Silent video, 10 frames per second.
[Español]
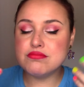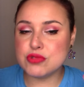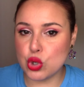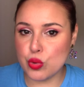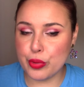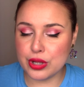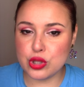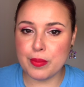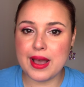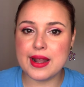Son un
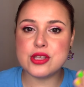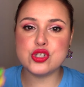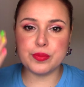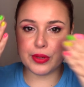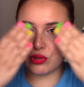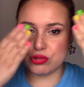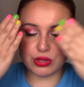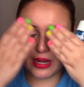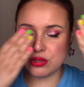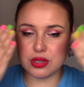poquito más grasos, pero
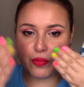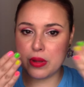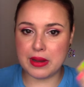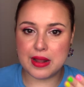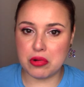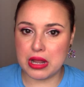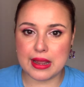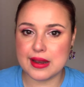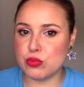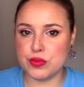total, yo después me lavo la
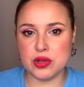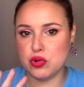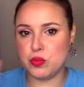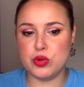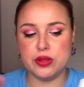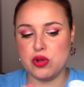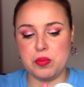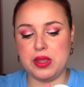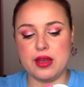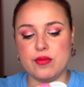cara muy bien con,
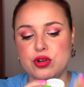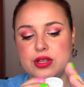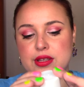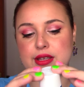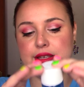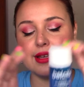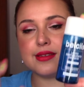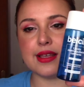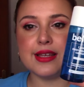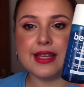mi jabón y, y ya
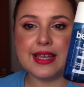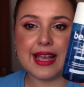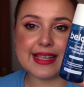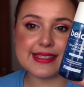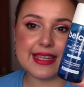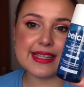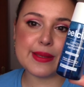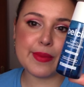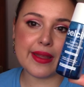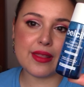está. Así que
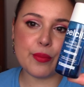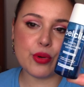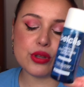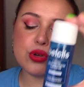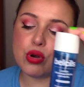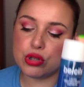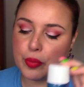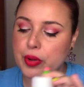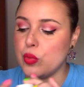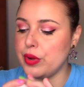se me ha quedado un poquito corto,
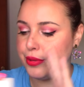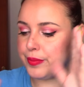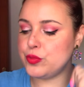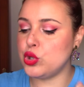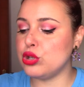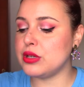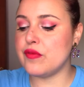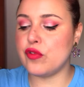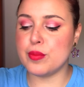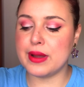pero bueno, yo lo
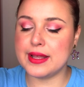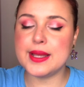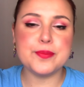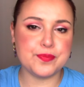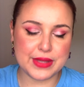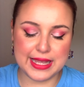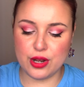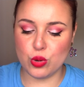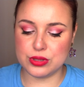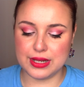transformaré y
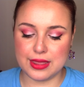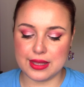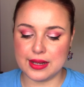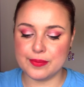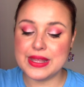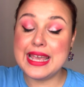lo utilizaré.